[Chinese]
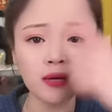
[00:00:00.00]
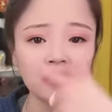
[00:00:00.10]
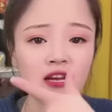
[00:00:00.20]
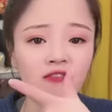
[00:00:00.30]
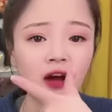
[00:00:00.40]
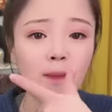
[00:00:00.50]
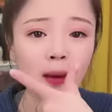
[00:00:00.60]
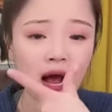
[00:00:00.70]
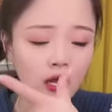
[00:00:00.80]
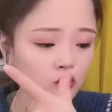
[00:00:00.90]
嘛，现在发
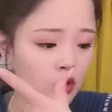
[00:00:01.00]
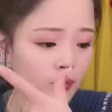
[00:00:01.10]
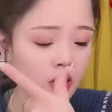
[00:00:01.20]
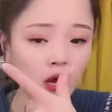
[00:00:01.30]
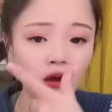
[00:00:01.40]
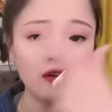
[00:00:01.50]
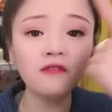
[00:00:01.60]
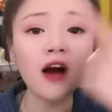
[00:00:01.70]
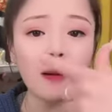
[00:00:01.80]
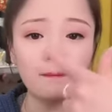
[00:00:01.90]
8个雪媚娘，
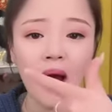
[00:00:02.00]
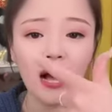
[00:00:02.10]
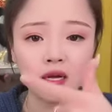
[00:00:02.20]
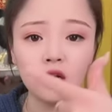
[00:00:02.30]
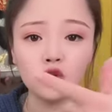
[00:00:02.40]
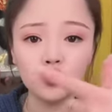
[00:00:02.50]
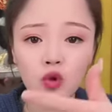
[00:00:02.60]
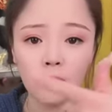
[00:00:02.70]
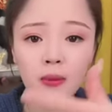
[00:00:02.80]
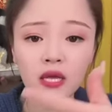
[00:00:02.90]
发8个
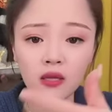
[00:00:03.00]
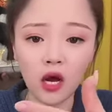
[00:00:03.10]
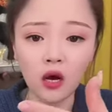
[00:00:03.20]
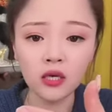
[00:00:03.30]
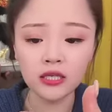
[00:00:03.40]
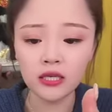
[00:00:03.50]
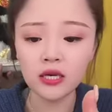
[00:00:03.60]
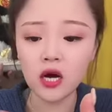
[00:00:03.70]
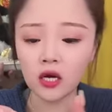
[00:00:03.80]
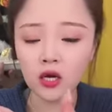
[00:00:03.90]
雪媚娘，一
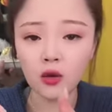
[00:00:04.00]
个